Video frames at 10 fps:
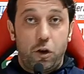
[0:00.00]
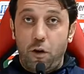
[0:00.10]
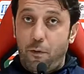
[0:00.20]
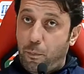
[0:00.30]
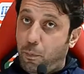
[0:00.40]

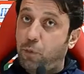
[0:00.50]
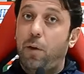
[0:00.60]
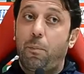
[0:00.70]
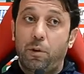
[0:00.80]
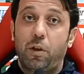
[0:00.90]
io
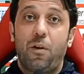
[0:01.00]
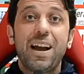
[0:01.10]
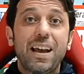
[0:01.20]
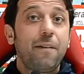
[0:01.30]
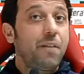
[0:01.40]
potevo, potevo
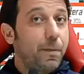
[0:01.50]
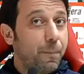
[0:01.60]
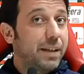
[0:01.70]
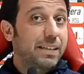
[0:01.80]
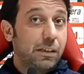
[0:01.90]
anche aver
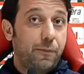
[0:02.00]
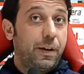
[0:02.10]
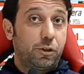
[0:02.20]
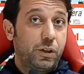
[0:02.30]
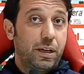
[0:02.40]
pensato a
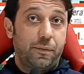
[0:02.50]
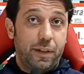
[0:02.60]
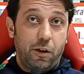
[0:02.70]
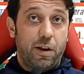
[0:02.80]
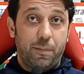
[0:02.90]
far giocare a
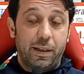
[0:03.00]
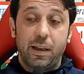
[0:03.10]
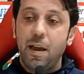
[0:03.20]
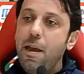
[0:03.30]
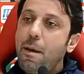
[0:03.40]
Federico Amenta
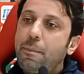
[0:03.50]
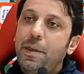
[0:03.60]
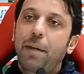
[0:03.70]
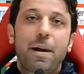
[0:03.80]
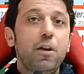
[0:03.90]

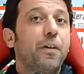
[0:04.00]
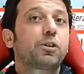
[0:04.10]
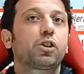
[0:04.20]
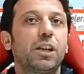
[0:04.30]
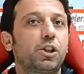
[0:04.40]
ma io
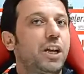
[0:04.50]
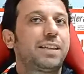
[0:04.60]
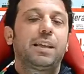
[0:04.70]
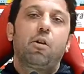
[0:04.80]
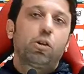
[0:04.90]
faccio delle
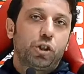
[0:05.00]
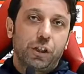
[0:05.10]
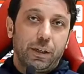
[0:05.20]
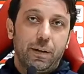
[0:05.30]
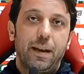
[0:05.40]
scelte
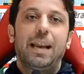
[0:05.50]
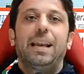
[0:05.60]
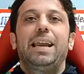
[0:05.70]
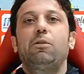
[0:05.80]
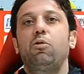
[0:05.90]
logiche,
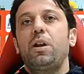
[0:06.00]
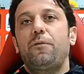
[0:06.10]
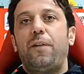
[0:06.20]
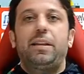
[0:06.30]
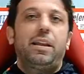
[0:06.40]
l'allenatore
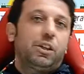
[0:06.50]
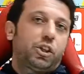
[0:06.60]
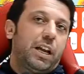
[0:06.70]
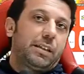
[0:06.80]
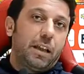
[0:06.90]
fa delle
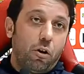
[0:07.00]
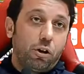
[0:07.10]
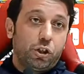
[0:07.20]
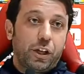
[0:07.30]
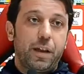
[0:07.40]
scelte
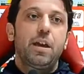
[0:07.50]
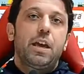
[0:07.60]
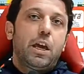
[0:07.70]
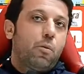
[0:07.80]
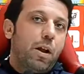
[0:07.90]
logiche,
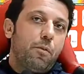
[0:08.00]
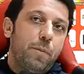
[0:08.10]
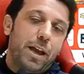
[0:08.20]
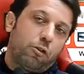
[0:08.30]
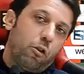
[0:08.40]
in quel
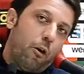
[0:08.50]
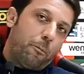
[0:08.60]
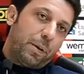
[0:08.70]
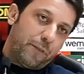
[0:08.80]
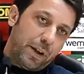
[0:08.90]
momento ho
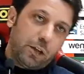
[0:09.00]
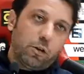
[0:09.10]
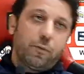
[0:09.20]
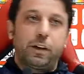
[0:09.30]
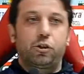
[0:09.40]
preferito
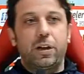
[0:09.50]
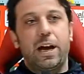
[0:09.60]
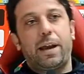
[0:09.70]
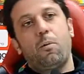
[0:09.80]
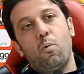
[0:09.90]
far
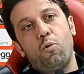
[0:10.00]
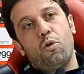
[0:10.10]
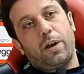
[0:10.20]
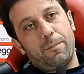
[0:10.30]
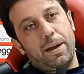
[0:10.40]
giocare uno
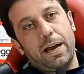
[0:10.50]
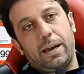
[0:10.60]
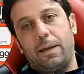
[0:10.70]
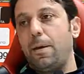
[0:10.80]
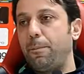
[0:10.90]
che
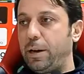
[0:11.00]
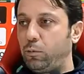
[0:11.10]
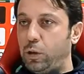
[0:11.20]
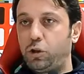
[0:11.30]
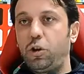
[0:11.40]
magari per
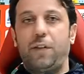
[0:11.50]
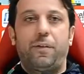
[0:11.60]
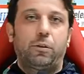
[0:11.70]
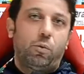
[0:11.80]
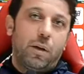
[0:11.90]
due giorni ha
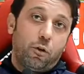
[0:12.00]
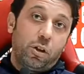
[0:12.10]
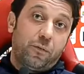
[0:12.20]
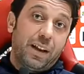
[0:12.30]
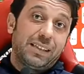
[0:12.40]
fatto un lavoro
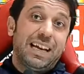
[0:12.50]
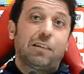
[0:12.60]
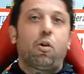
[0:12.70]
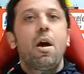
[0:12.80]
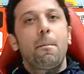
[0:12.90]

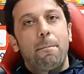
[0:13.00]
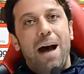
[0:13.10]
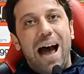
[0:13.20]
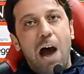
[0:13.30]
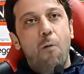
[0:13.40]
differenziato,
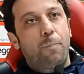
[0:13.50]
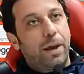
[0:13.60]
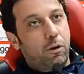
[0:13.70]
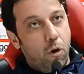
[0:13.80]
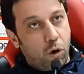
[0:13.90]
ma ha un
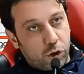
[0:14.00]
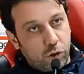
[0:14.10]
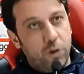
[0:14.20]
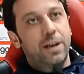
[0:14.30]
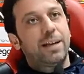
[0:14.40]

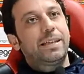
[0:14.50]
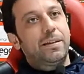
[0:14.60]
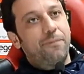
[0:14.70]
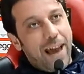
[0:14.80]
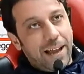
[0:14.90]
percorso di
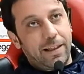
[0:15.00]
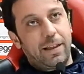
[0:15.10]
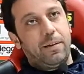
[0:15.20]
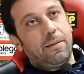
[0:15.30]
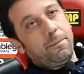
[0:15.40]

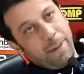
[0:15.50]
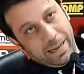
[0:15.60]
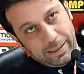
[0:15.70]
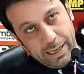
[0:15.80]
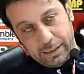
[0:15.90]
20
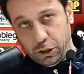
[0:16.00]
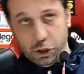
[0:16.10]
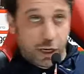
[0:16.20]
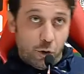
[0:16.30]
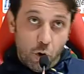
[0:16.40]
partite,
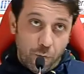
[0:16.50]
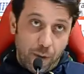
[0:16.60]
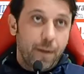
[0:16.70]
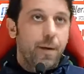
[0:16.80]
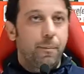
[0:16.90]
19,
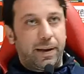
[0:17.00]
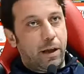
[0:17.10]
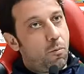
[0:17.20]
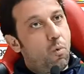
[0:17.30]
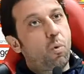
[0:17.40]
perché
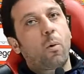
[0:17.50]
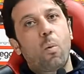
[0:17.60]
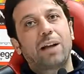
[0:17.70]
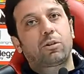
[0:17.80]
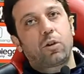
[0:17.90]
comunque
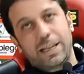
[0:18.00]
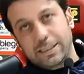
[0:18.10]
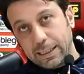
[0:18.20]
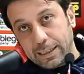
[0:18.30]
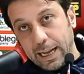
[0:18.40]
4 ne ha
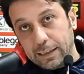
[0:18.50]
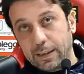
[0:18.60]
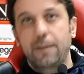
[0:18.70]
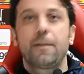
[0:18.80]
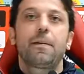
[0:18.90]

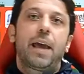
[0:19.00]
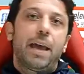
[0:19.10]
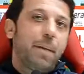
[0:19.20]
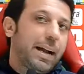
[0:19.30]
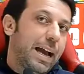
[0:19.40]
saltate e
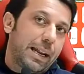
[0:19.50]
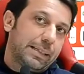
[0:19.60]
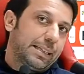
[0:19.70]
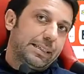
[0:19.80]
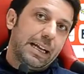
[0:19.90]
magari
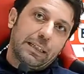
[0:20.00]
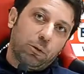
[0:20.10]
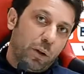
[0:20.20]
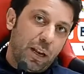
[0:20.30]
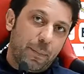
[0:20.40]
se salta
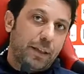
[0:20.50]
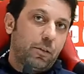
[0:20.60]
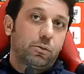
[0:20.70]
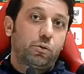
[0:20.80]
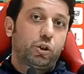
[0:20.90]
due allenamenti
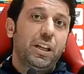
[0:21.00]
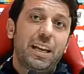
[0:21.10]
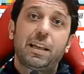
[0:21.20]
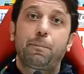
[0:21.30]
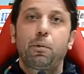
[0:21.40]
non succede
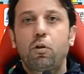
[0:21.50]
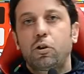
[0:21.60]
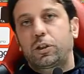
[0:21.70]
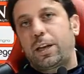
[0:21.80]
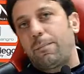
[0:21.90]
niente,
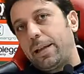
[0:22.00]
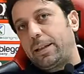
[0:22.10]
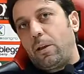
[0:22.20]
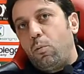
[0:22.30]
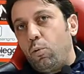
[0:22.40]
piuttosto che
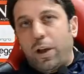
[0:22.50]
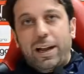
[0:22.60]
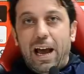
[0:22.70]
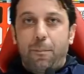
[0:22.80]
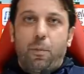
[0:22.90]
mettere uno in
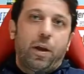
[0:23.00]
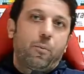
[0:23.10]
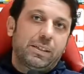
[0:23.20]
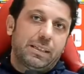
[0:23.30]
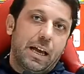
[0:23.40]
campo che
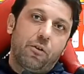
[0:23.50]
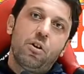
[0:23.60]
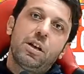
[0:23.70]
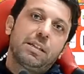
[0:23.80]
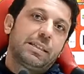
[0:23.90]
quest'anno
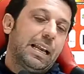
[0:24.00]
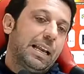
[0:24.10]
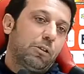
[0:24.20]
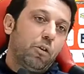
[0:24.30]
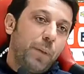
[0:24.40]
si è
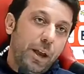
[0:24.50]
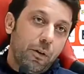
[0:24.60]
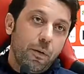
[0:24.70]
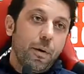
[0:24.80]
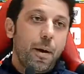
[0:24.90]
allenato
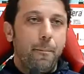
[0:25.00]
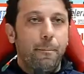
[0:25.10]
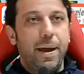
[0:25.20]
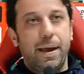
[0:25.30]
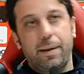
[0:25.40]
meno
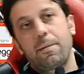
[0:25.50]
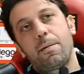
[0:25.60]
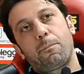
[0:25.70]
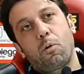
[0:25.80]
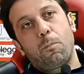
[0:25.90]
per
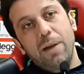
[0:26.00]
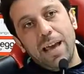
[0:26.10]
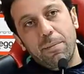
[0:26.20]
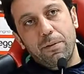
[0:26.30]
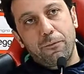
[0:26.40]

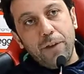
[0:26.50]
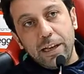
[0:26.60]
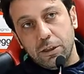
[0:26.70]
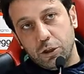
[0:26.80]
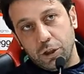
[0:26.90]
problemi
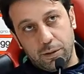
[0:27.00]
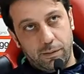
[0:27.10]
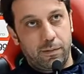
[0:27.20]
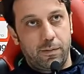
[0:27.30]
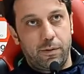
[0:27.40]
fisici,
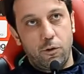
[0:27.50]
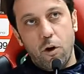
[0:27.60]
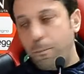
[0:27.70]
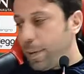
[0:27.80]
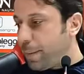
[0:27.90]

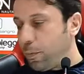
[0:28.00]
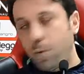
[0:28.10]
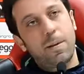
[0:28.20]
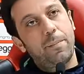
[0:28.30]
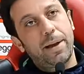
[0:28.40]
non per
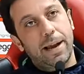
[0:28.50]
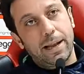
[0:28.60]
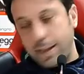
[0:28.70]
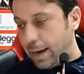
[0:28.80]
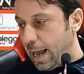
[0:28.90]
problemi
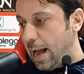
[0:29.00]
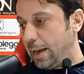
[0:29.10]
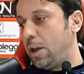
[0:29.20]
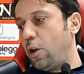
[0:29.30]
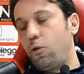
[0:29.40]
caratteriali,
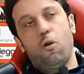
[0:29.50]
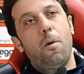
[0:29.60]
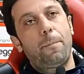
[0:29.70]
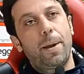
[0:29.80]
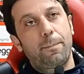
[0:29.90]

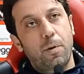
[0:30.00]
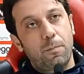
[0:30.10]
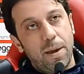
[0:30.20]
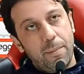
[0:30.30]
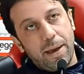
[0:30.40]
non per
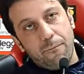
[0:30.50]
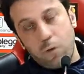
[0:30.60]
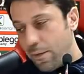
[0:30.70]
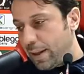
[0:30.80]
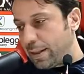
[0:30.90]
problemi che
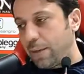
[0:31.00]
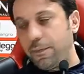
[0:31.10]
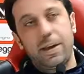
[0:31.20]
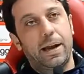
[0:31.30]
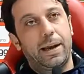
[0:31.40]
voleva andare
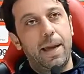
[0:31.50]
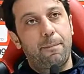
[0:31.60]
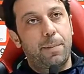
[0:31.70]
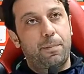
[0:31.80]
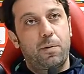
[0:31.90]
via, né
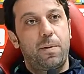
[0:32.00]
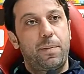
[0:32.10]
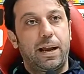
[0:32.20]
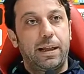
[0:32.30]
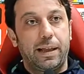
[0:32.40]
per
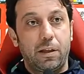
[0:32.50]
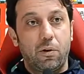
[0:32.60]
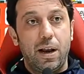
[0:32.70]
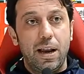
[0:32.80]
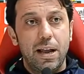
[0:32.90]
problemi che ha litigato
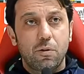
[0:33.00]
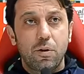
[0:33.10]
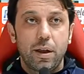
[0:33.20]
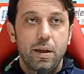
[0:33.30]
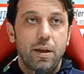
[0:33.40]
con
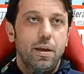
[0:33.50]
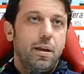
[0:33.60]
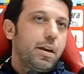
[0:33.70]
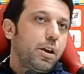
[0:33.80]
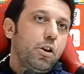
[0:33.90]
l'allenatore,
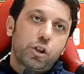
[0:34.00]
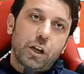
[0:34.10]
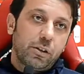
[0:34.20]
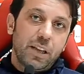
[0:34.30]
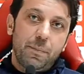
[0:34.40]
io
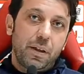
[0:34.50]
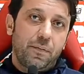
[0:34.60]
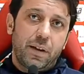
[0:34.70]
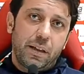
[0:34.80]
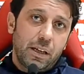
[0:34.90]
cerco sempre di
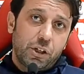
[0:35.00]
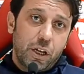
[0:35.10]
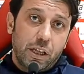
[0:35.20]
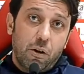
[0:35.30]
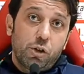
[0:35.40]
fare delle
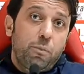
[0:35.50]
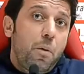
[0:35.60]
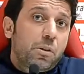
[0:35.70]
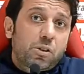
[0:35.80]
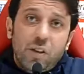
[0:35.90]
scelte logiche, poi
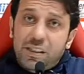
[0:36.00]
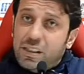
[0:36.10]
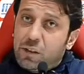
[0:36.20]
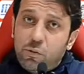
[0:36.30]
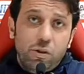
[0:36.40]
possono
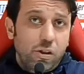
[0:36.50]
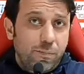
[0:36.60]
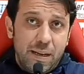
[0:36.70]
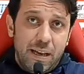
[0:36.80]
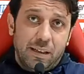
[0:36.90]
essere giuste o
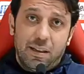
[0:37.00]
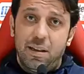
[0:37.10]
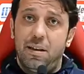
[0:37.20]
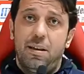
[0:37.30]
sbagliate,